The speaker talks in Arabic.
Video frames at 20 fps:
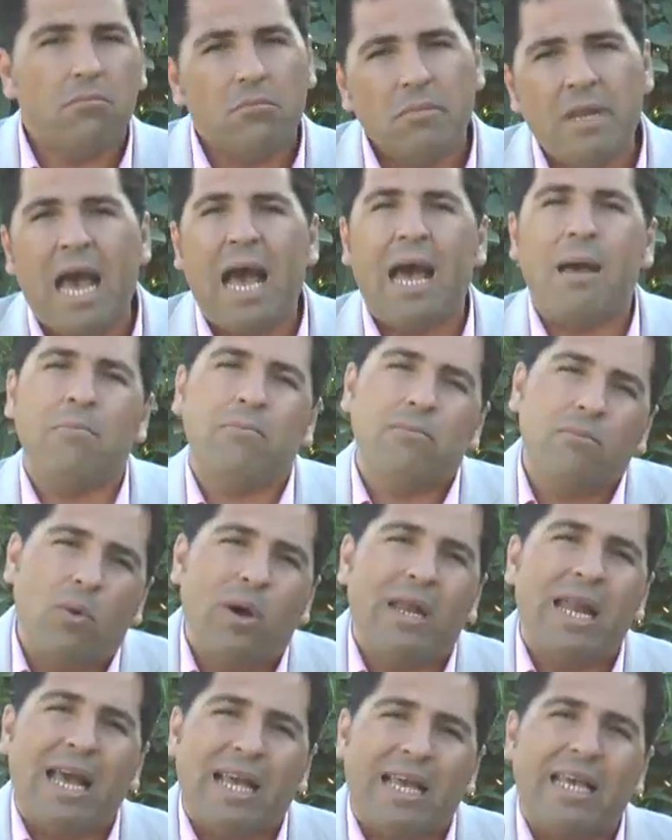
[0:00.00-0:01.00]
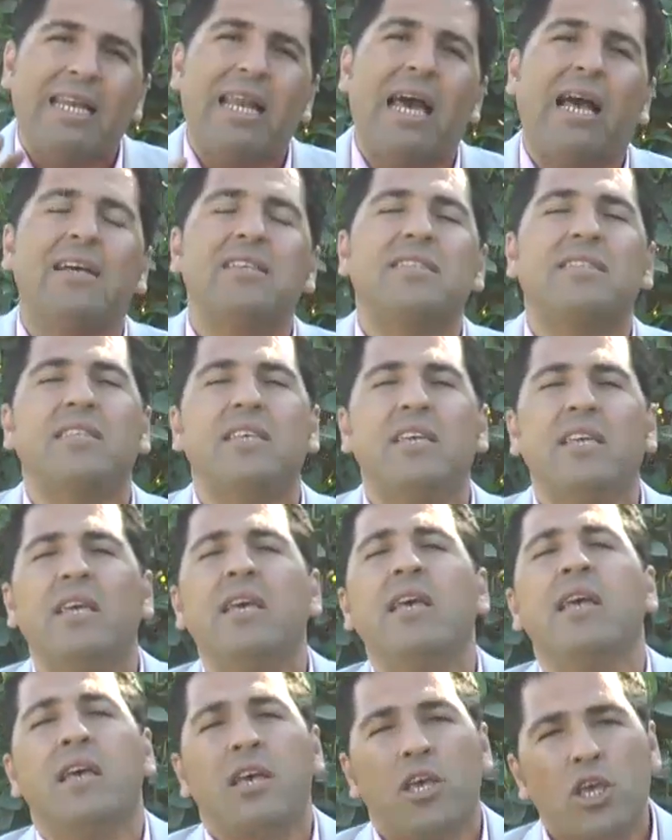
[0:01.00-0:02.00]
نعم ولكن ناقصني
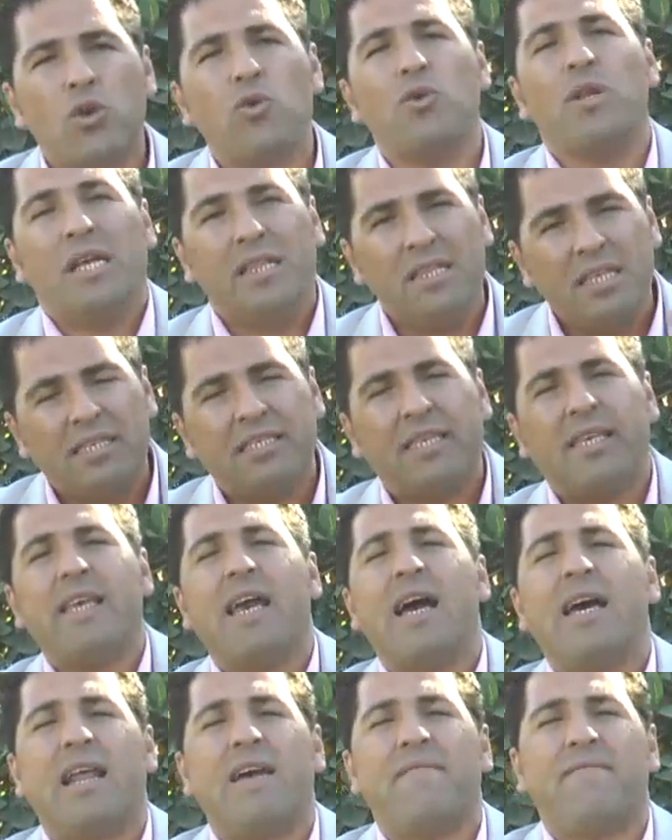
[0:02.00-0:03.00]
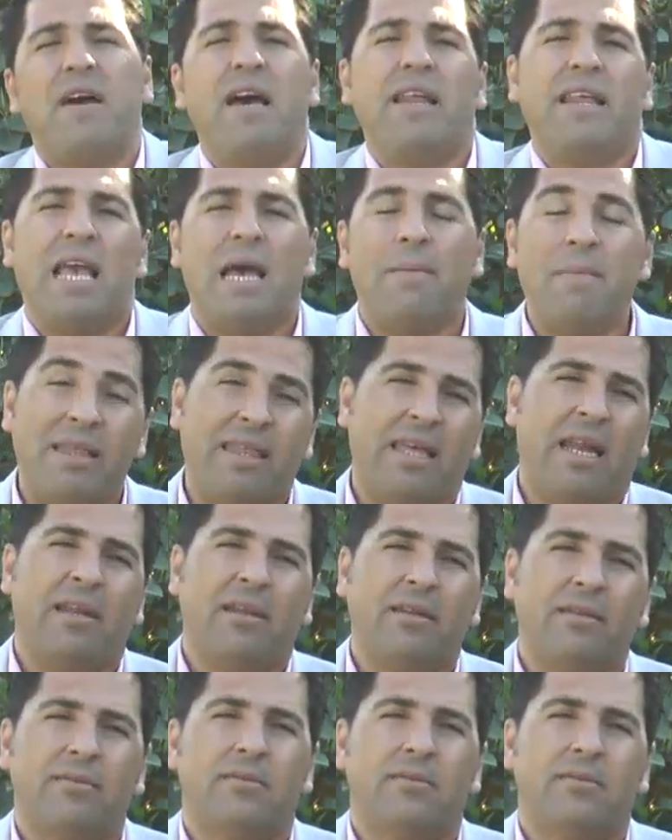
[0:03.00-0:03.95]
يكون عندي سياره فارهه مثلا